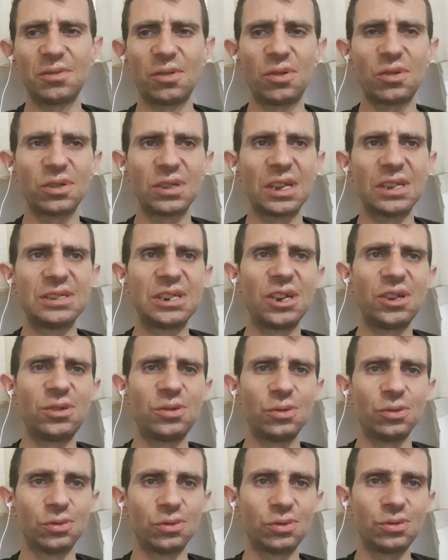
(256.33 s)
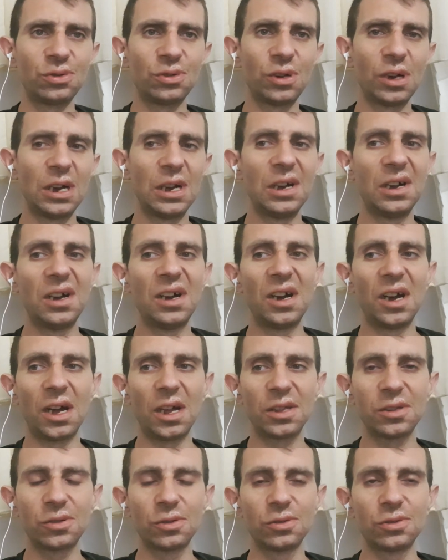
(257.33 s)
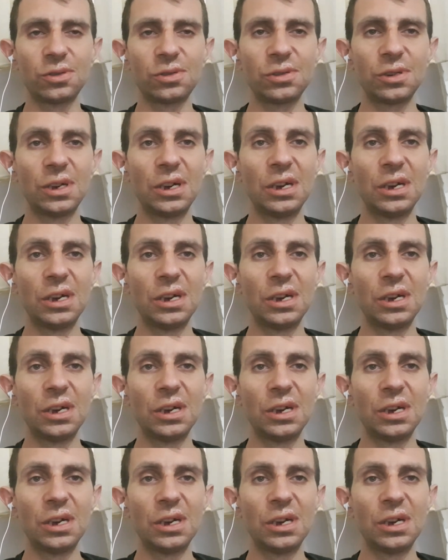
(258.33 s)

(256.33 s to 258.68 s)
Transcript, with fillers: Oradan çekiyordur, alıyordur.